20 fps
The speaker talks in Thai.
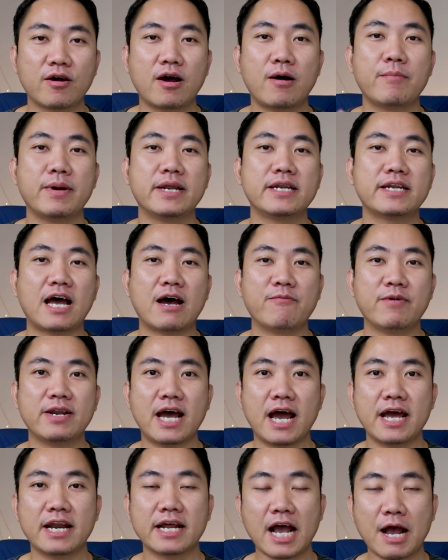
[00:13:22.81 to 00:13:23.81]
คอมเมนต์ถามไว้
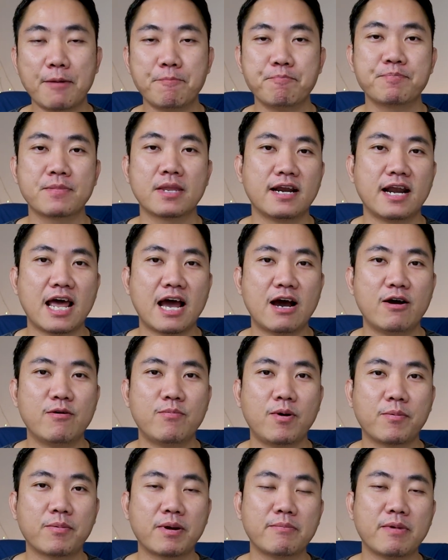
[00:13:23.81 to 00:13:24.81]
ได้นะครับ แล้ว
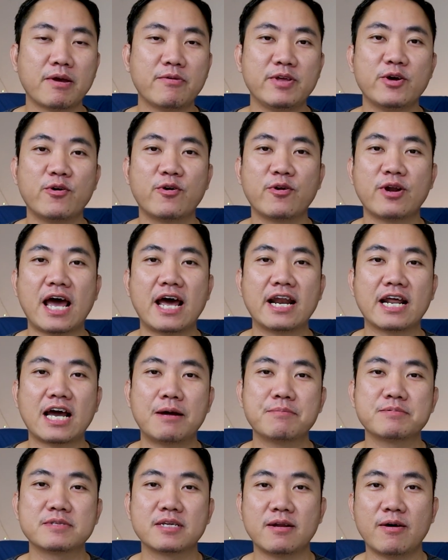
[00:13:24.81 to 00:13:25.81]
พบกันใหม่วิดีโอหน้านะ
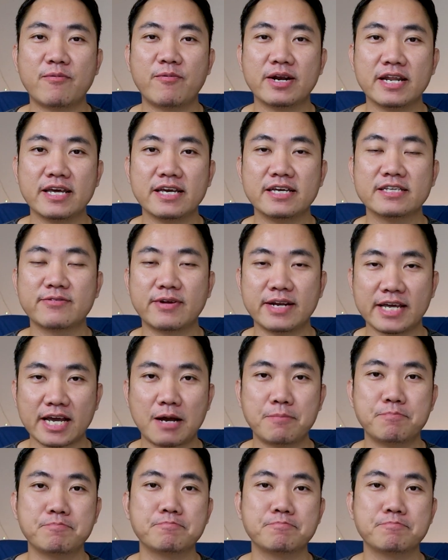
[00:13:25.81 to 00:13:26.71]
ครับสำหรับวันนี้ สวัสดีครั